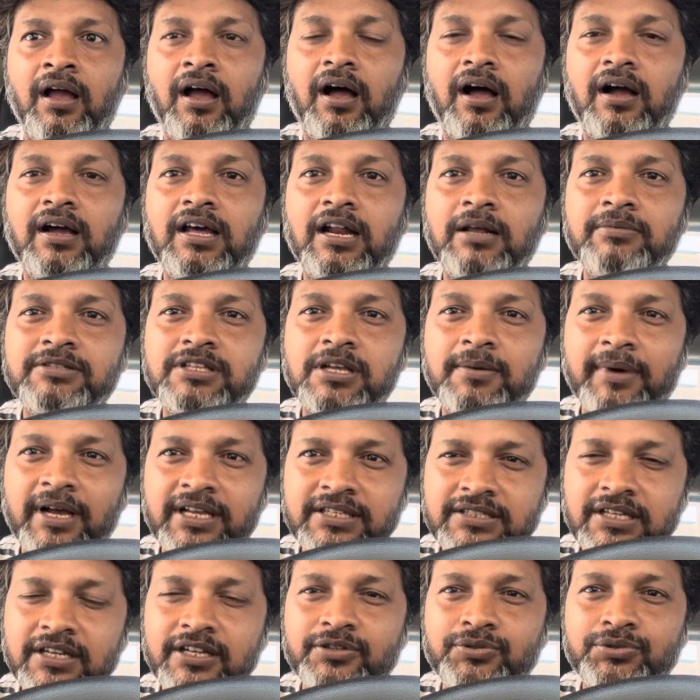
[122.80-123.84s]
अगर आप समाज
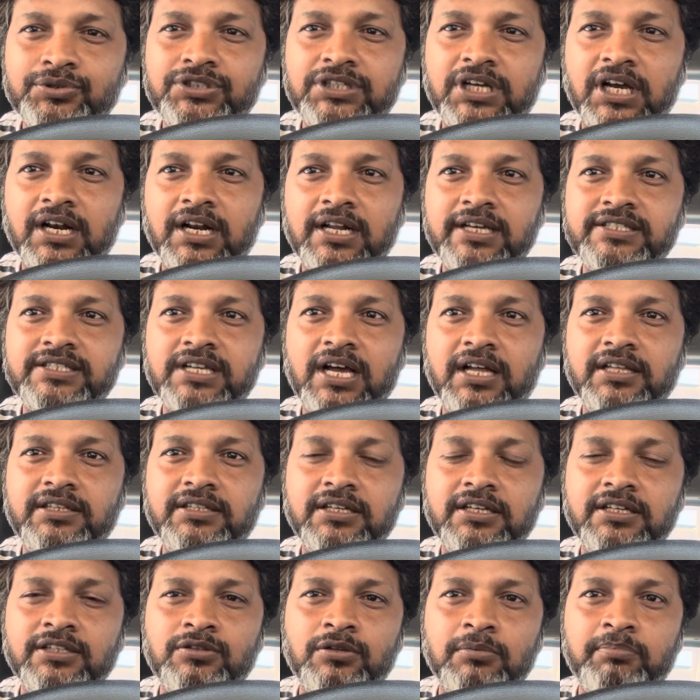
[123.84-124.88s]
के लिए कुछ करना चाहते
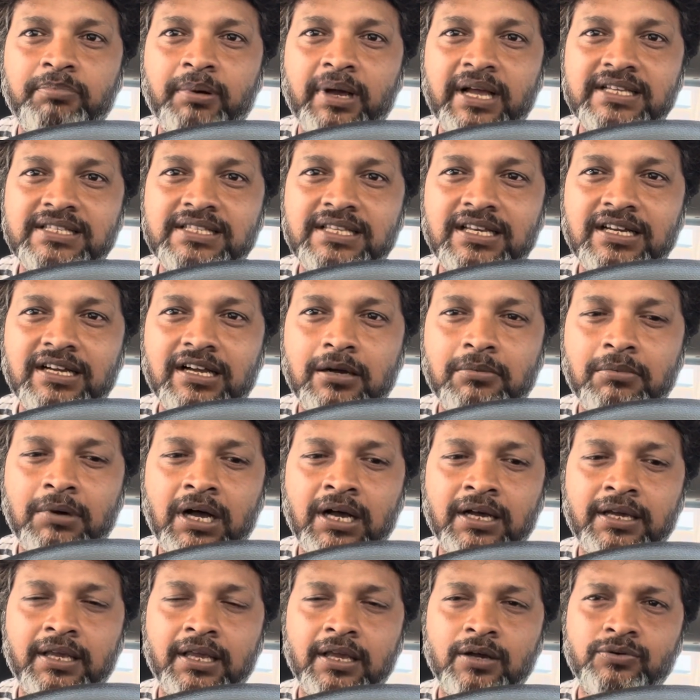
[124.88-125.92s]
हैं तो पैसे कमा
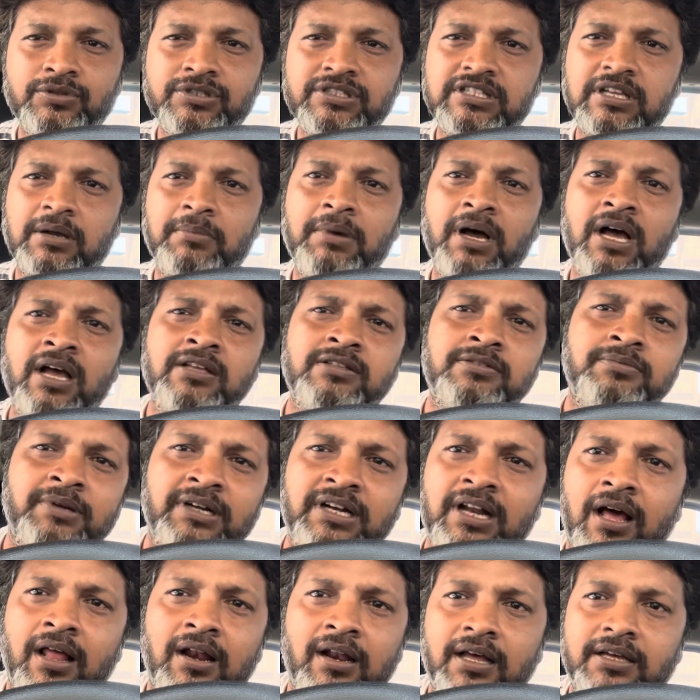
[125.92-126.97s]
के उस समाज में
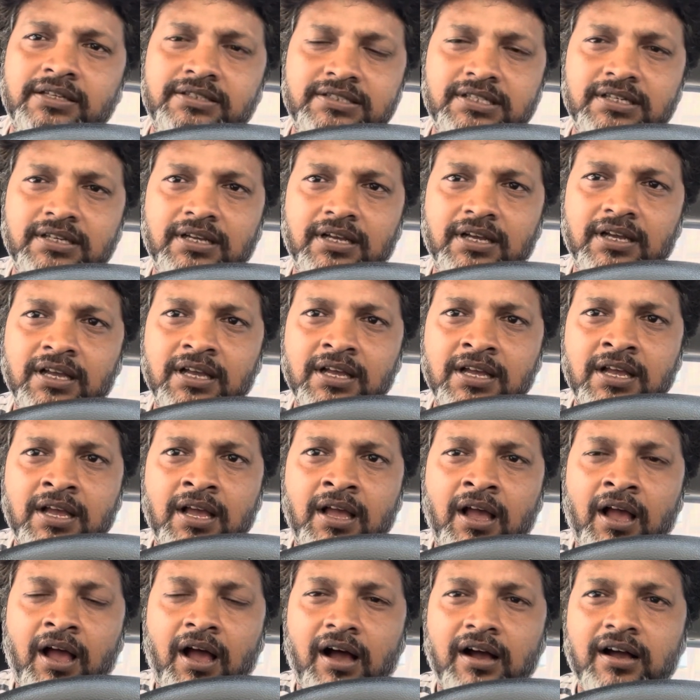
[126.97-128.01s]
डालना चाहिए
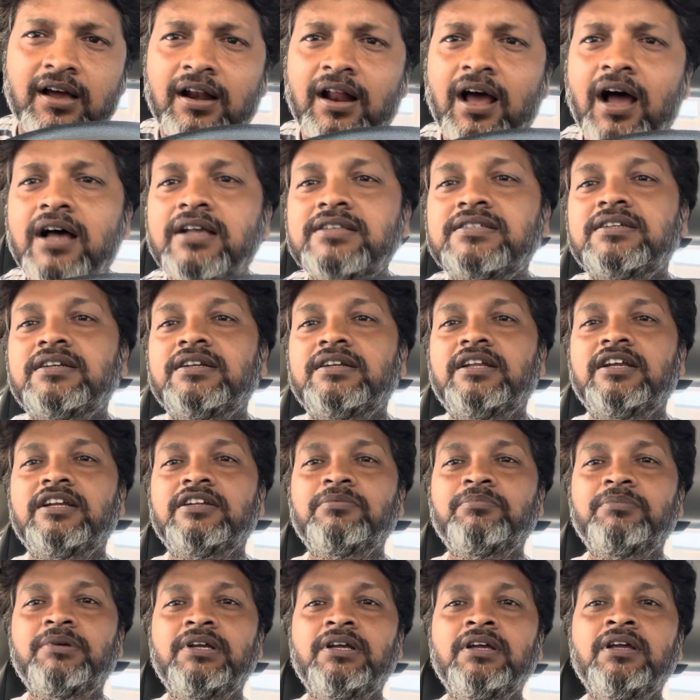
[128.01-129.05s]
अगर आज के डेट
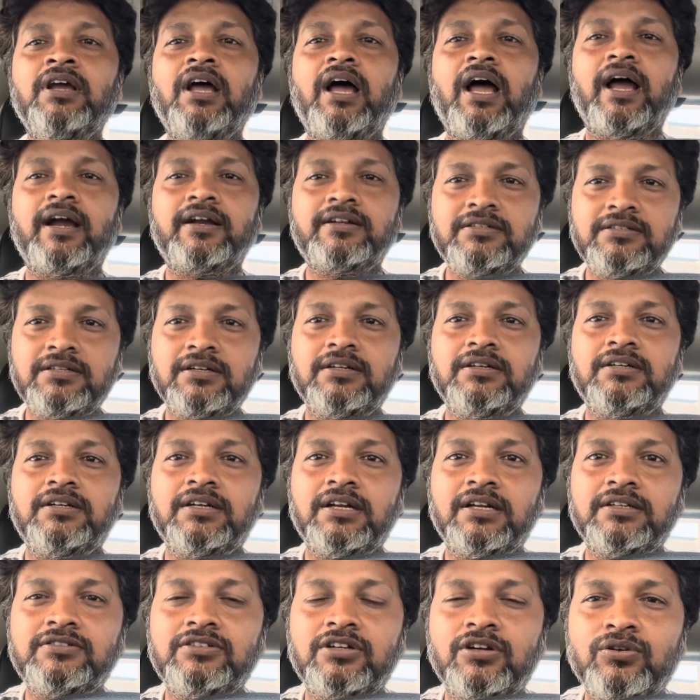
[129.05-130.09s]
में एक्टर
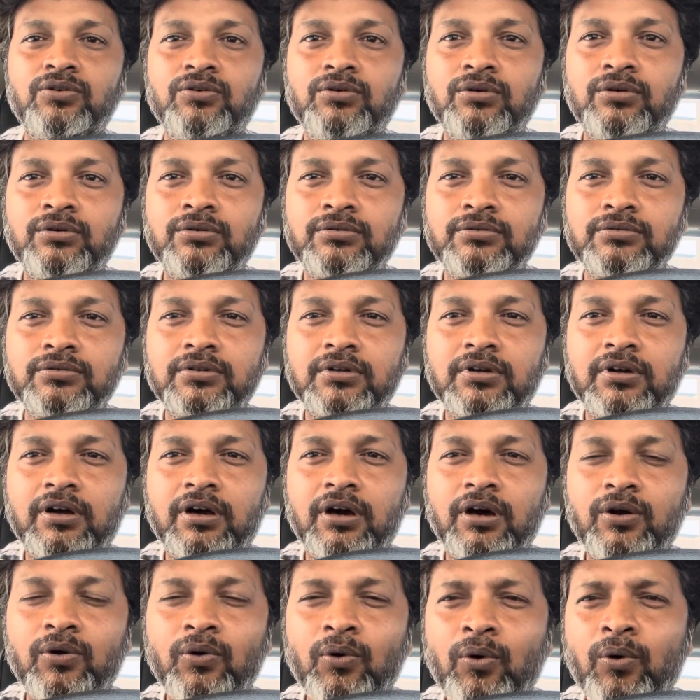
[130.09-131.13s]
डायरेक्टर को
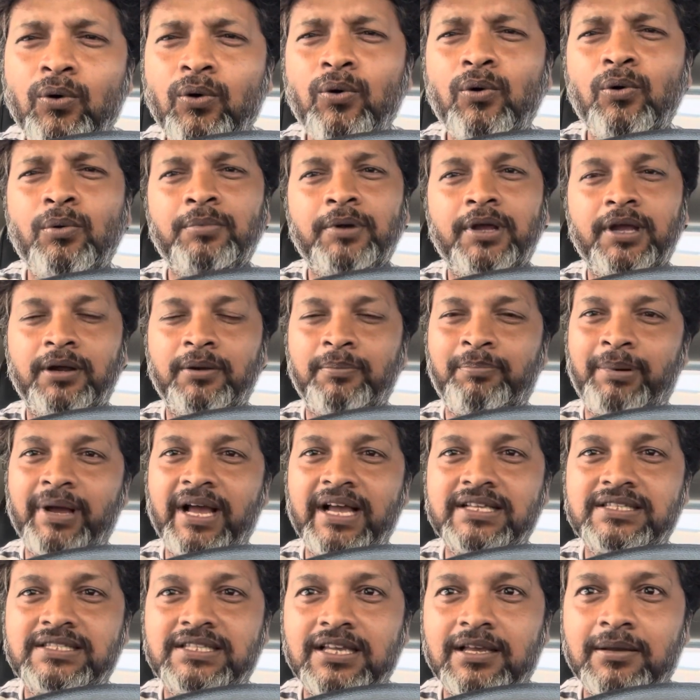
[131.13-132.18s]
करोड़ों में
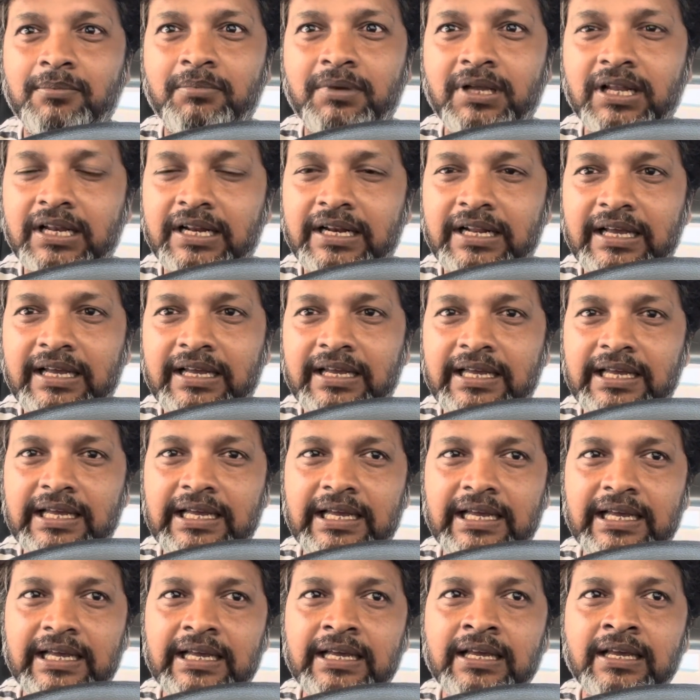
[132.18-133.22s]
पैसे मिल रहे
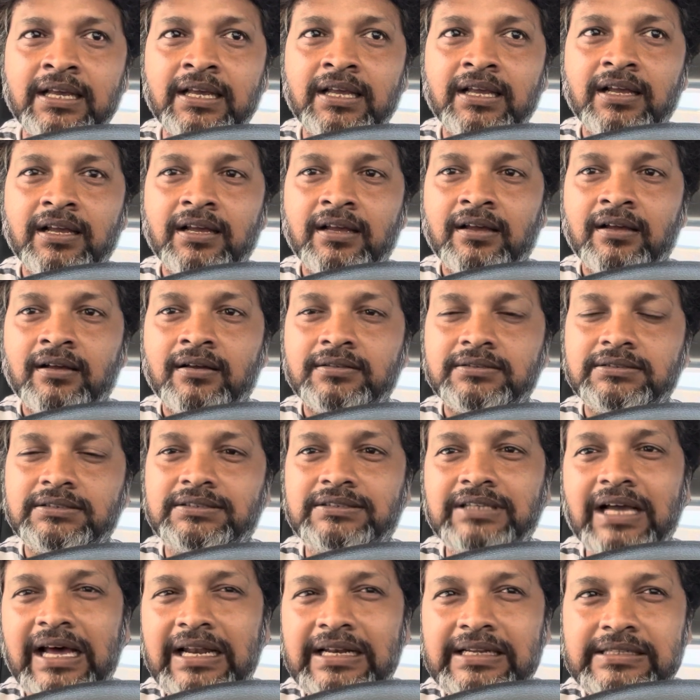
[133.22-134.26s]
हैं
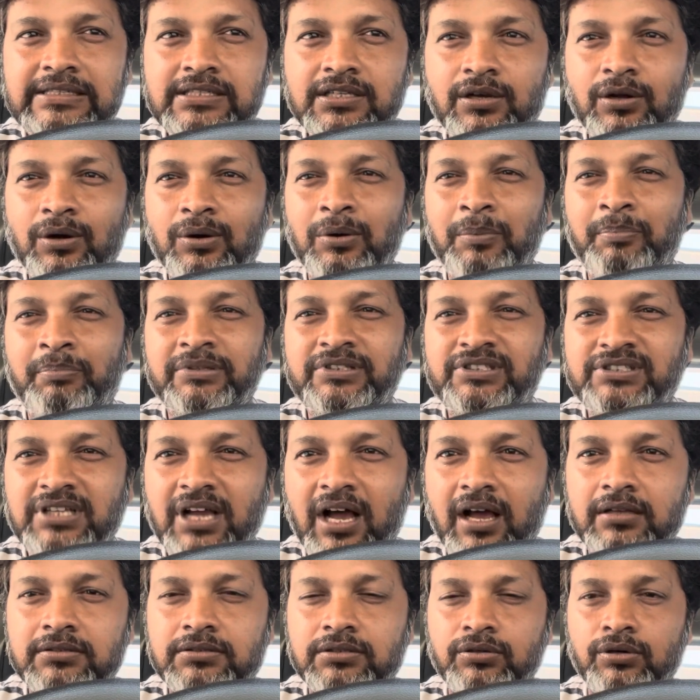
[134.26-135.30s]
चालीस करोड़
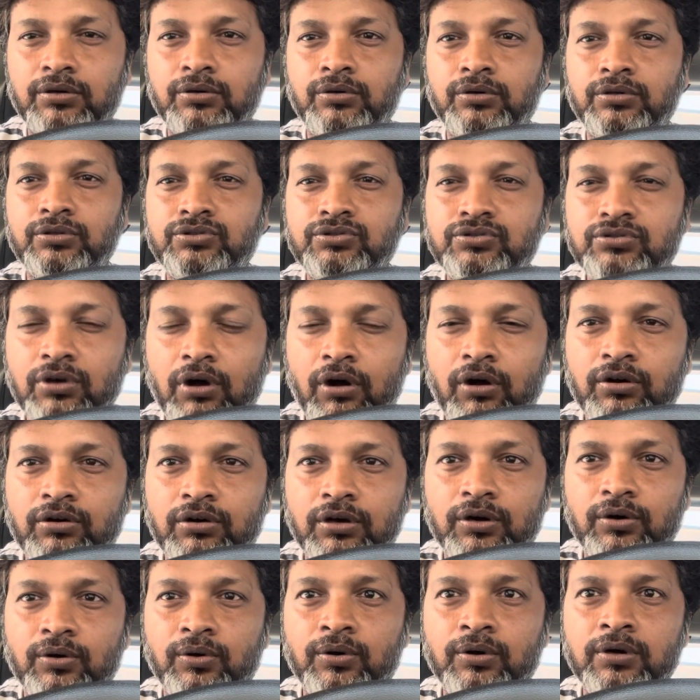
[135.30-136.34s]
पचास करोड़ सौ
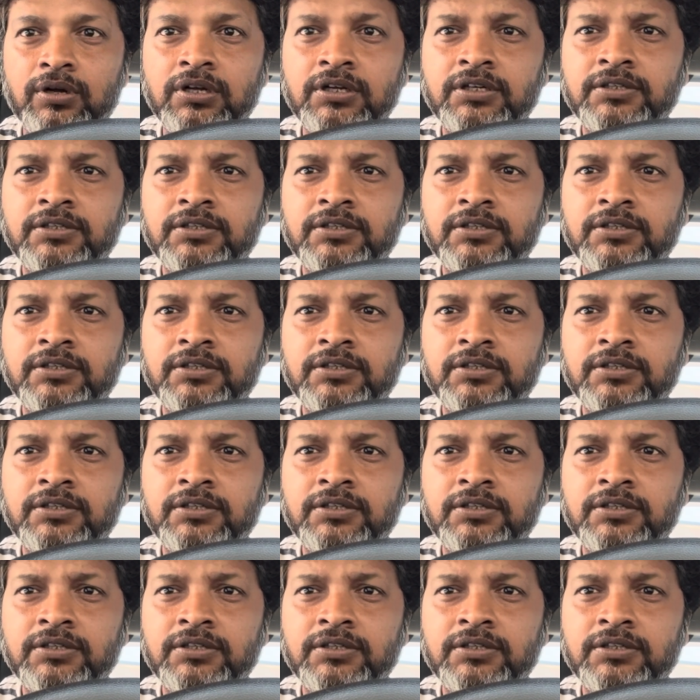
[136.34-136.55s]
करोड़